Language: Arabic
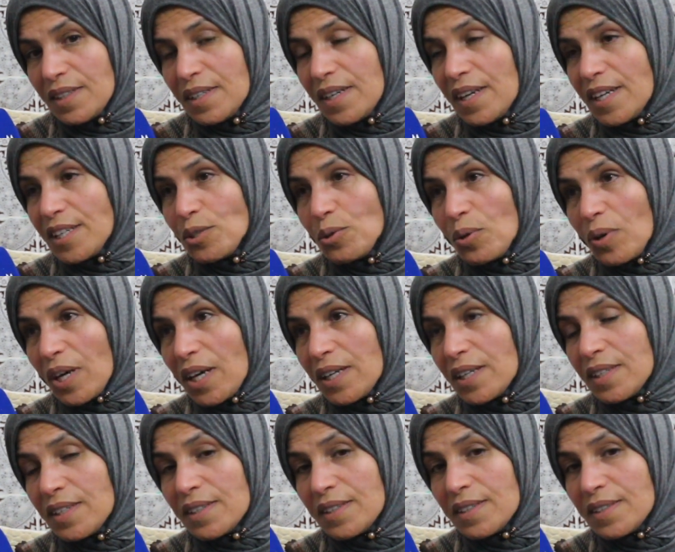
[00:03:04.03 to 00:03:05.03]
لا
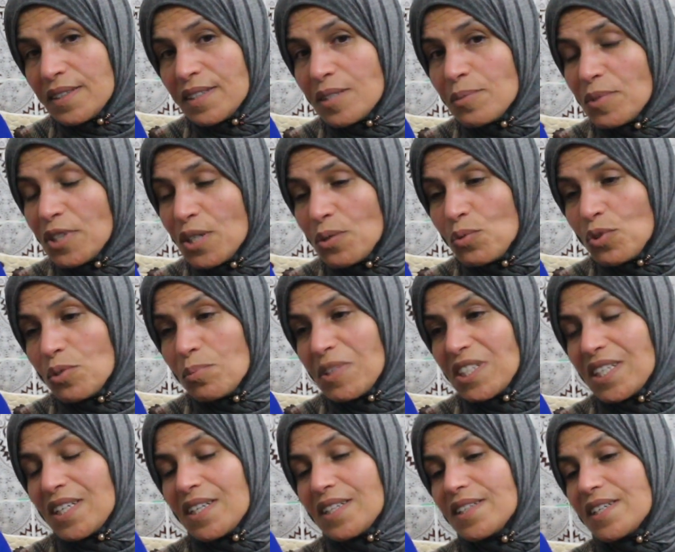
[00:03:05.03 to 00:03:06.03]
يعقل نتمنى نكون ما
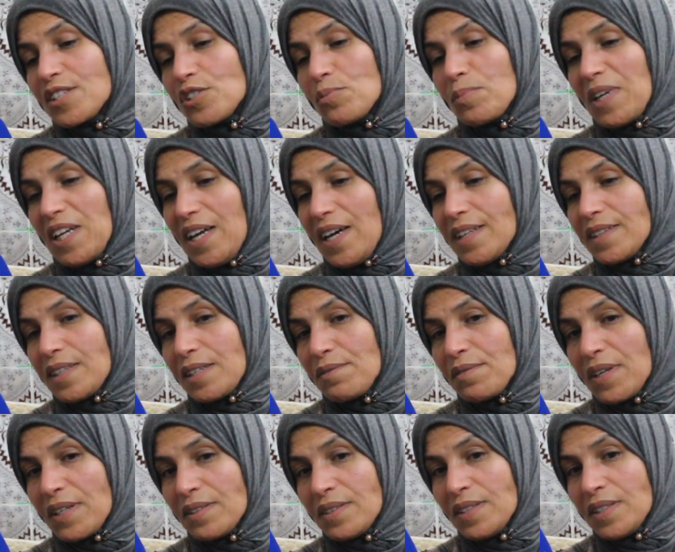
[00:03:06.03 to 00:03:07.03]
تنهضرش من
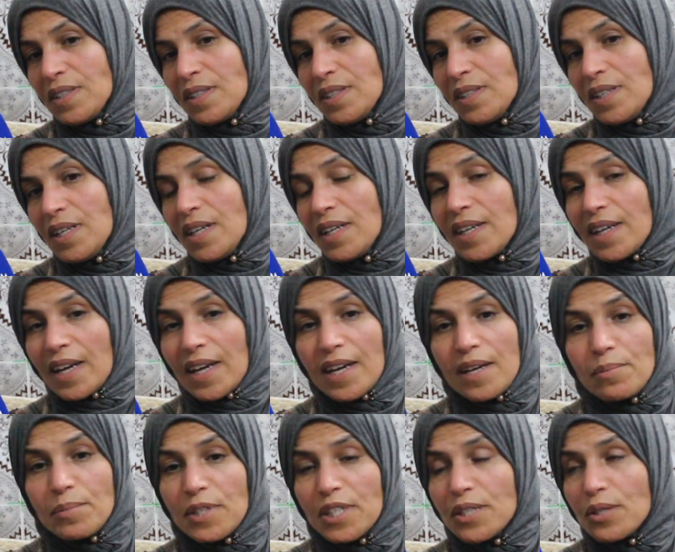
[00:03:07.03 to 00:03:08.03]
العاطفه اللي
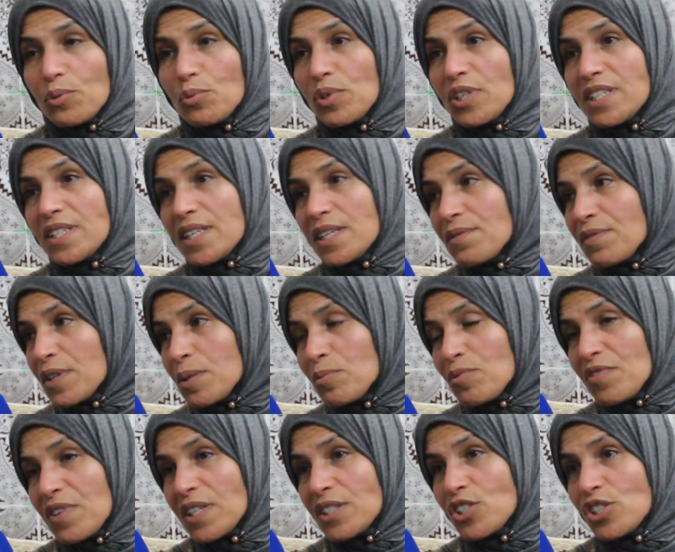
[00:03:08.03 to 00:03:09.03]
خبير واللي تيفهم
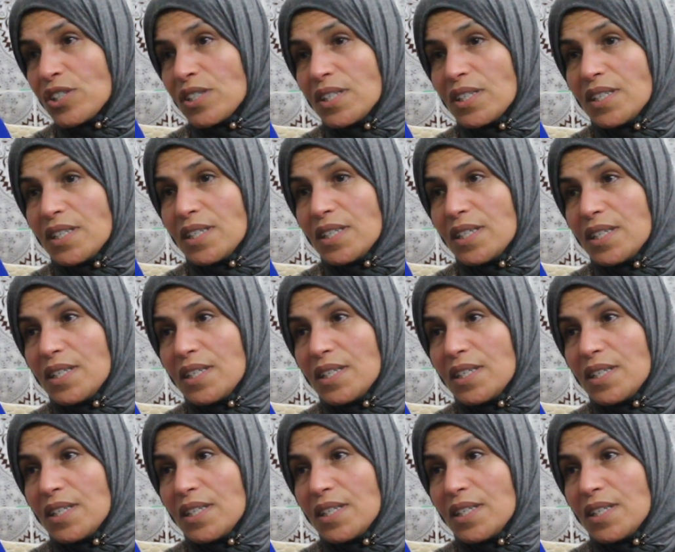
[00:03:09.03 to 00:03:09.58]
في هادشي